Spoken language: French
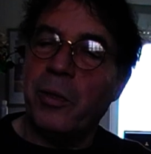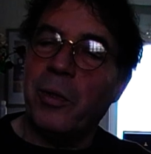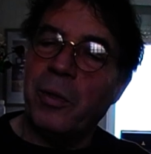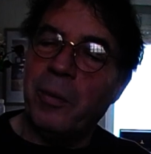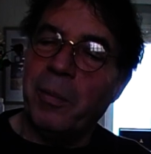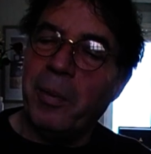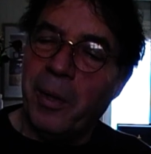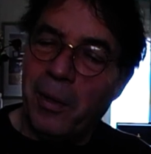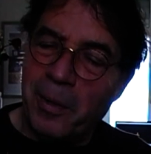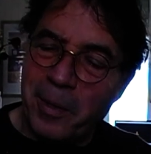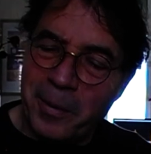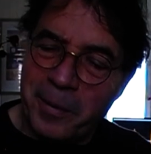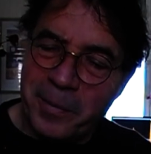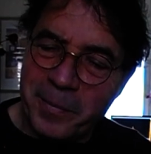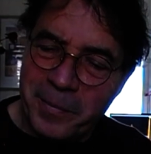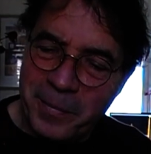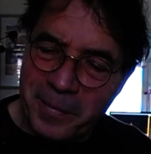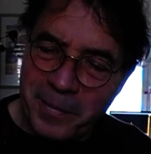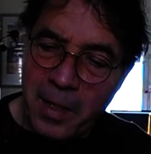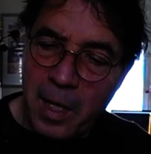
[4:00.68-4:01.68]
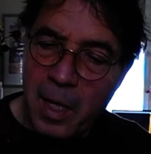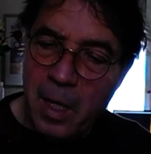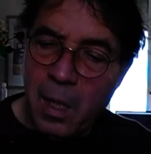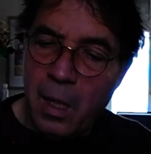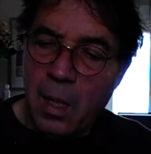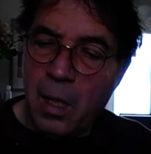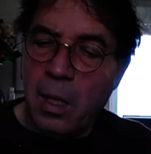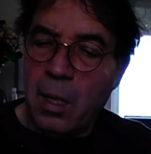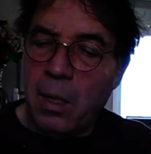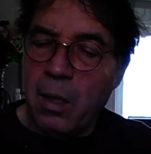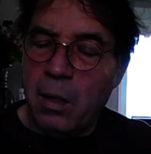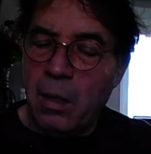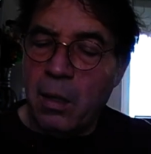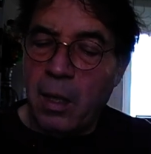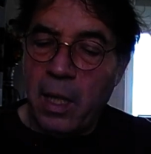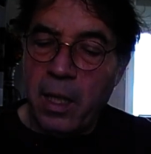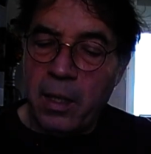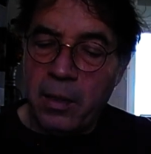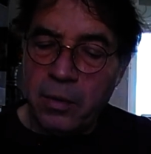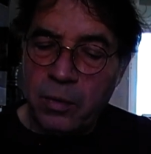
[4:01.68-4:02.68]
le comprends. Euh,
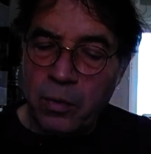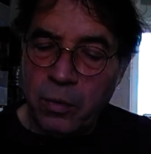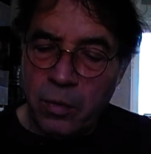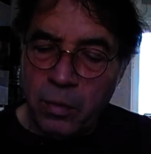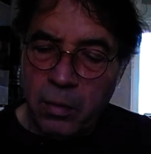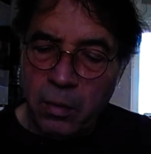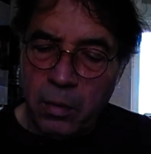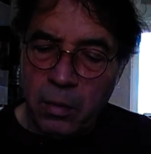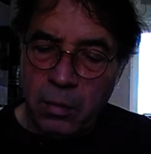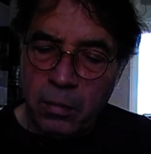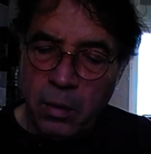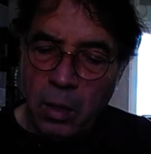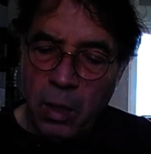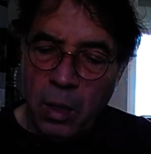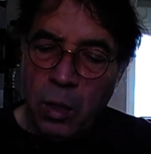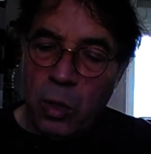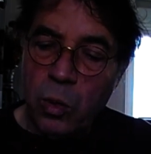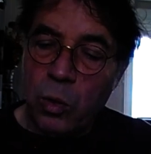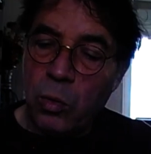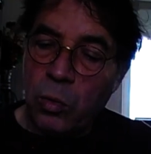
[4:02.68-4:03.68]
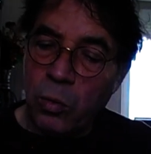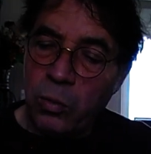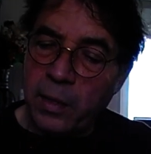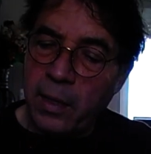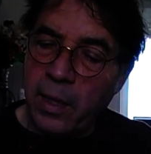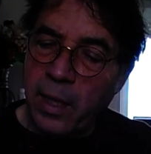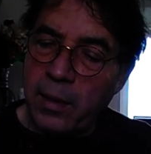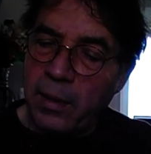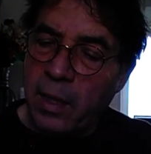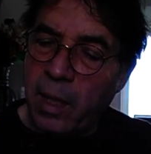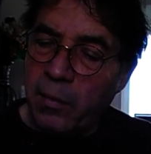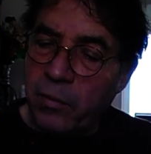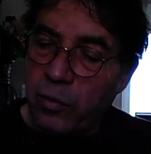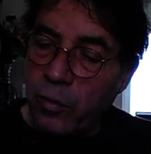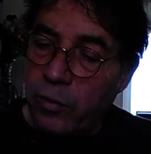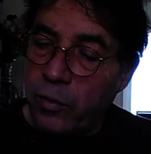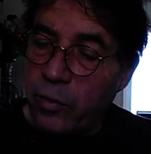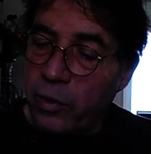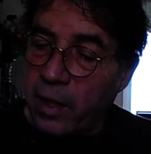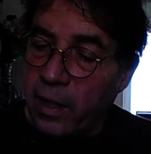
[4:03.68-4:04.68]
Alasco, euh, le comte et la dame vont
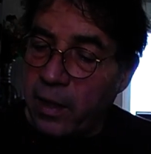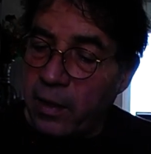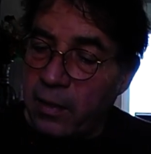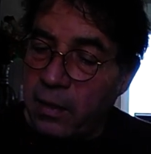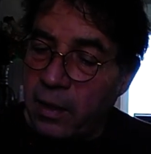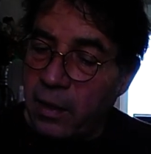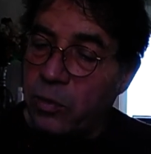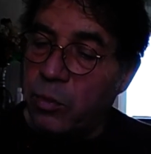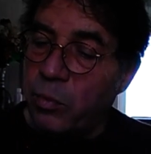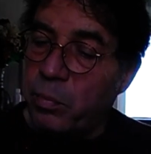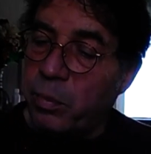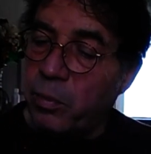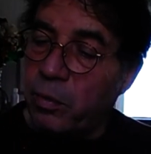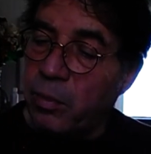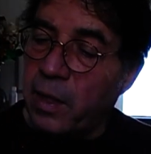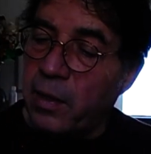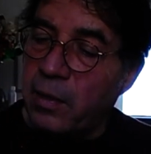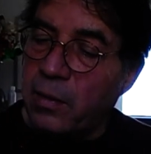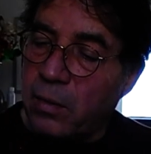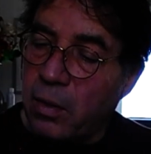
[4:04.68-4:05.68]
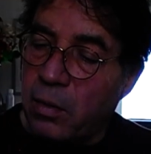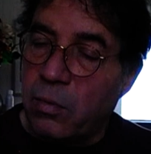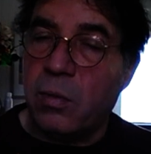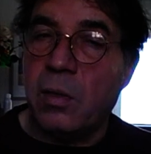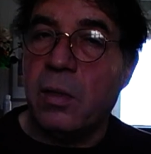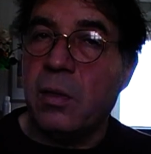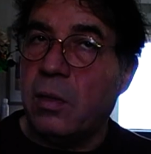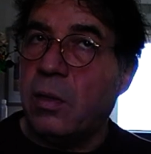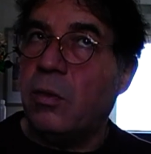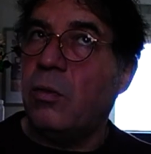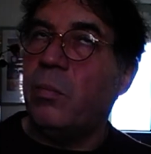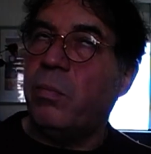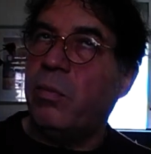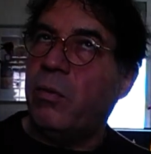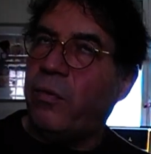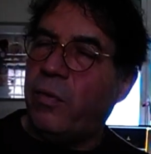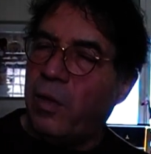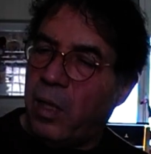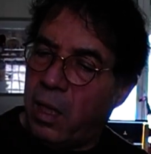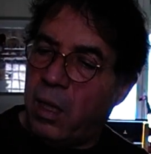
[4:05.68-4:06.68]
venir ici sous peu d'instants, si tu
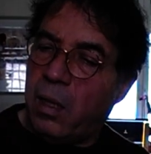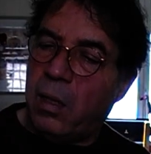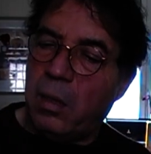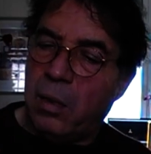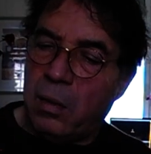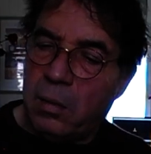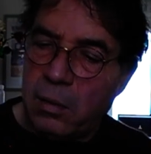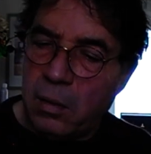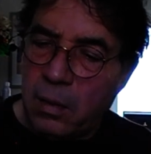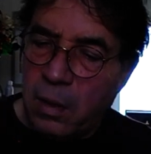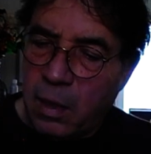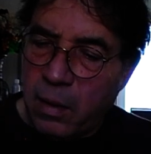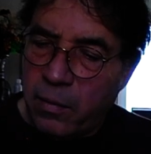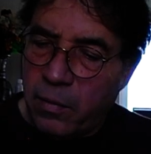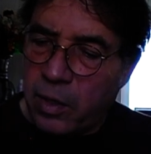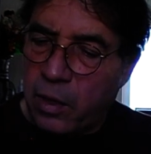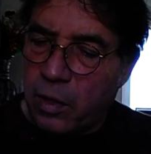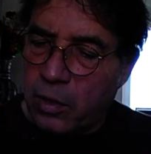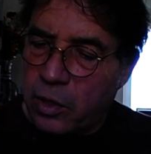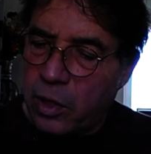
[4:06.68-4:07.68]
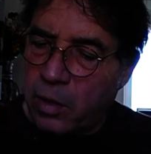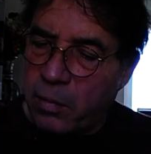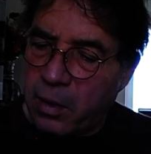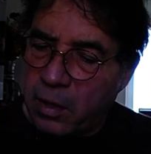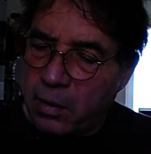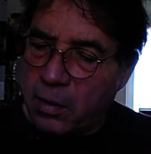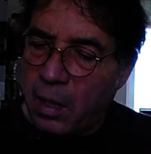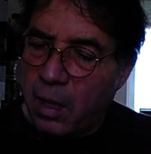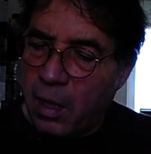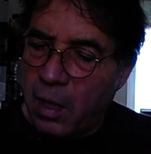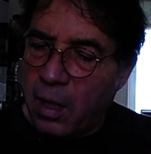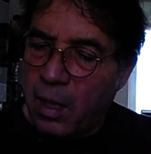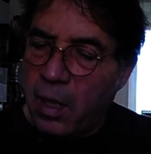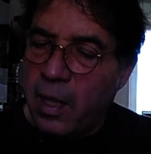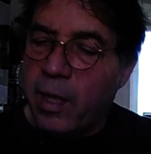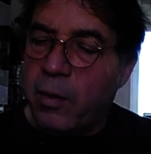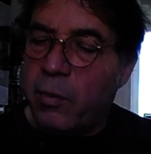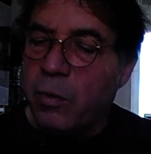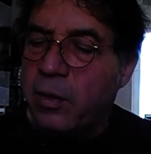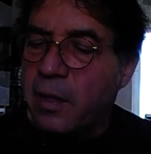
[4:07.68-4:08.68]
pouvais. Flicker
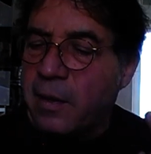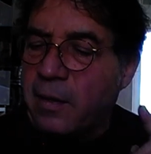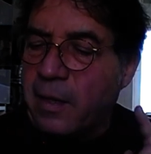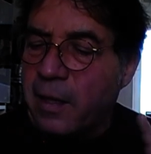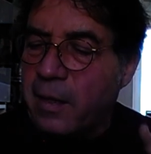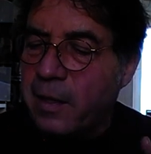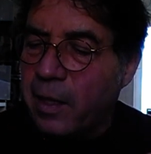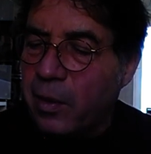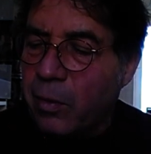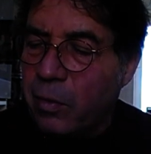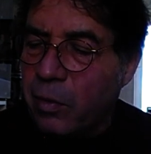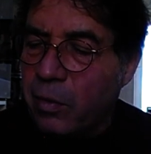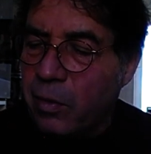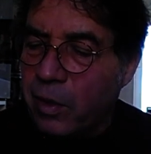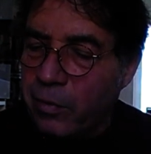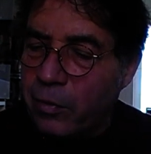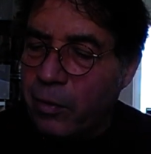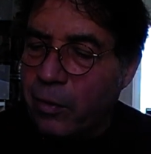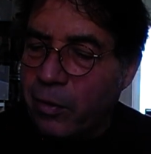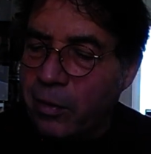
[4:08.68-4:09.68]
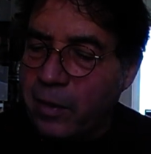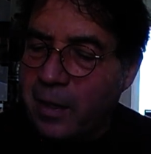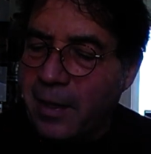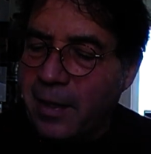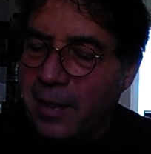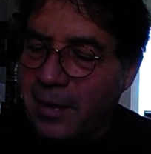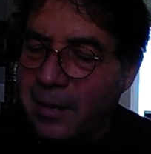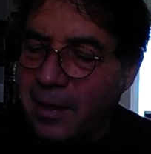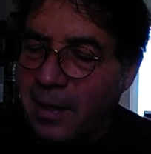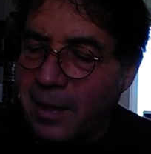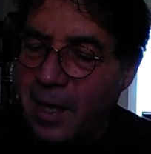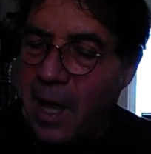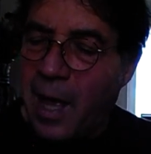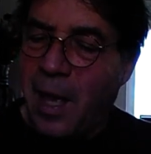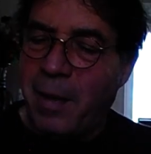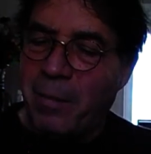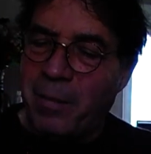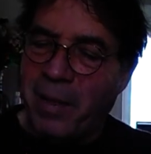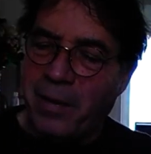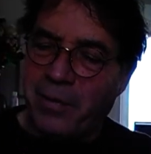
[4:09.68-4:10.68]
Écoutez ce qu'ils diront et vous le redire, c'est
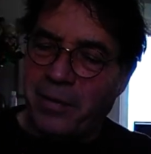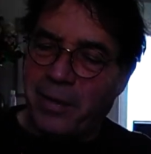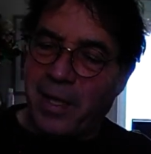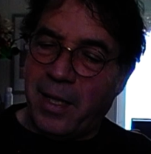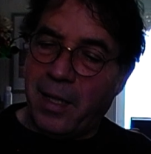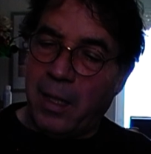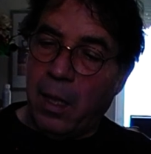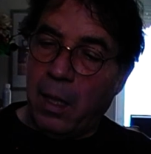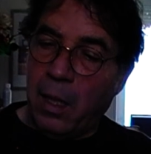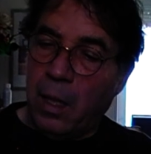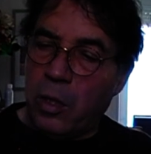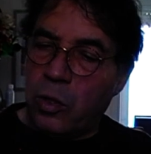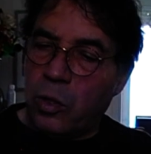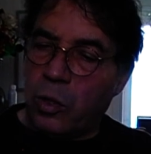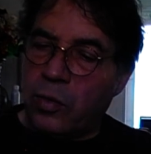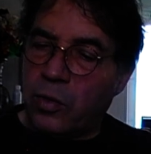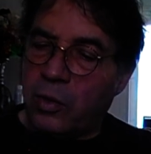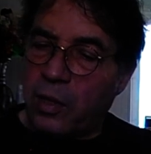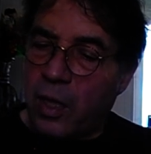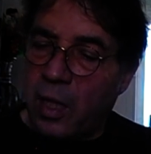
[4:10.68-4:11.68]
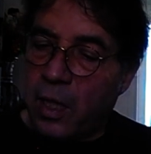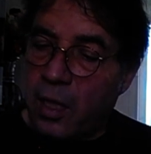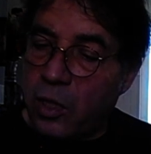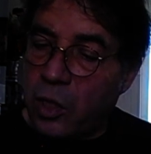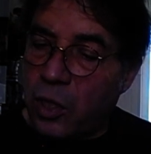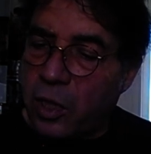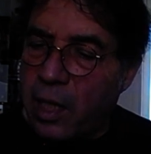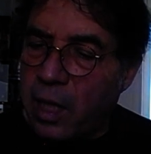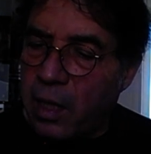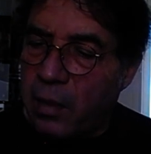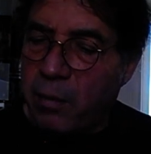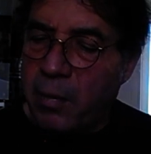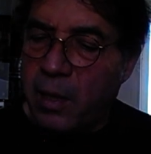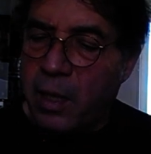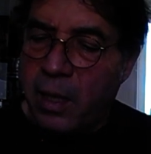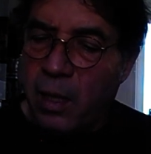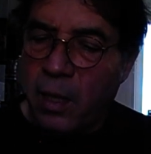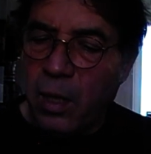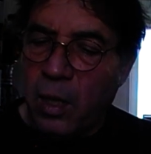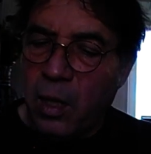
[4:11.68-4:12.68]
à merveille. Je serais
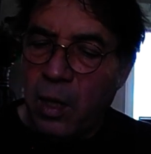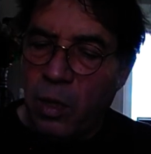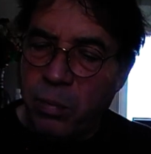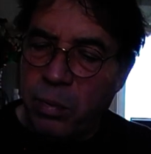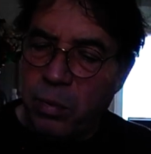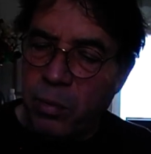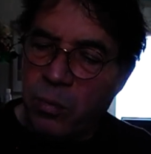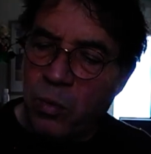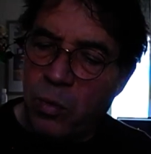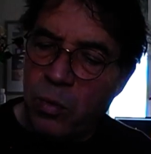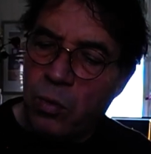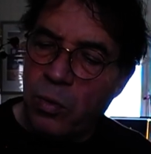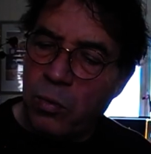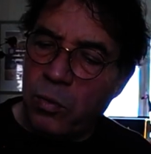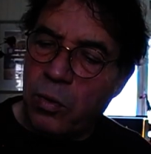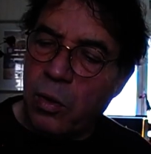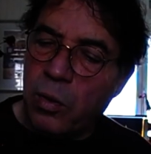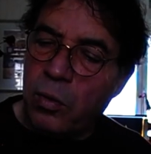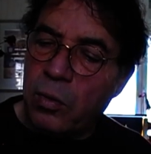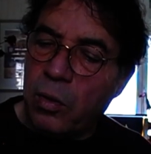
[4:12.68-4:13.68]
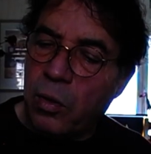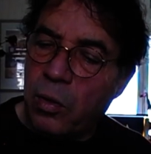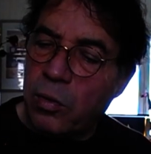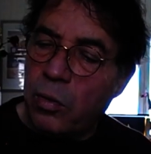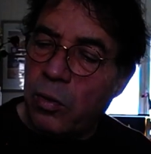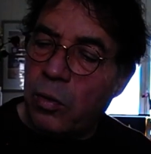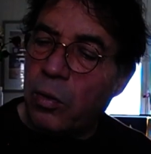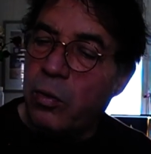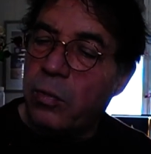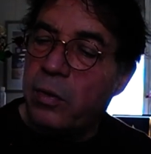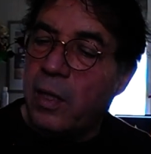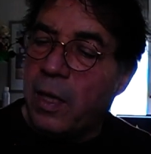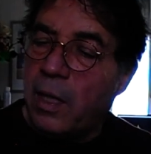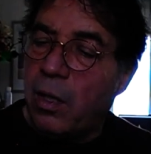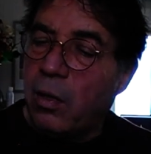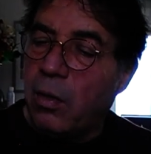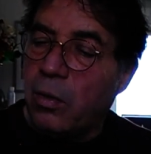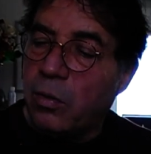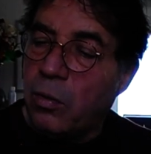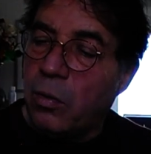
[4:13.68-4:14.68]
charmé pour mon compte d'entendre le
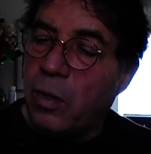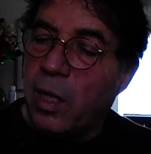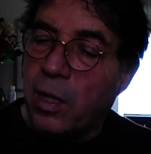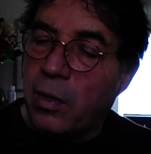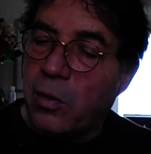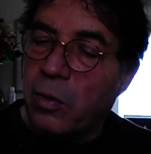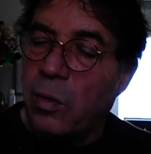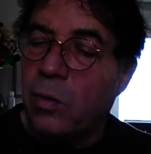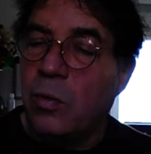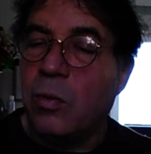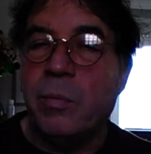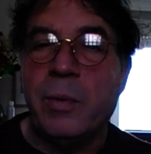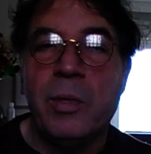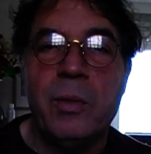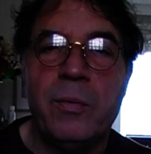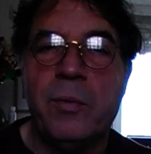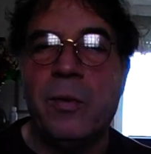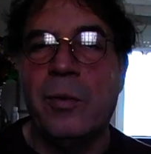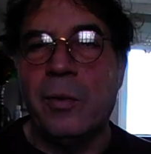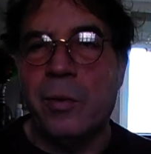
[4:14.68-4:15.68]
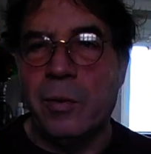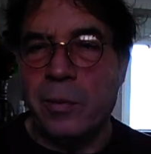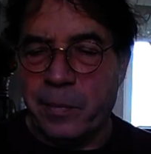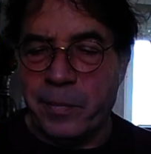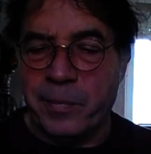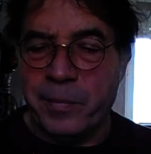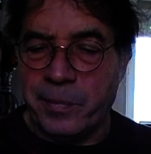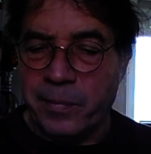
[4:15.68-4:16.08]
dialogue de la colombe et du faucon.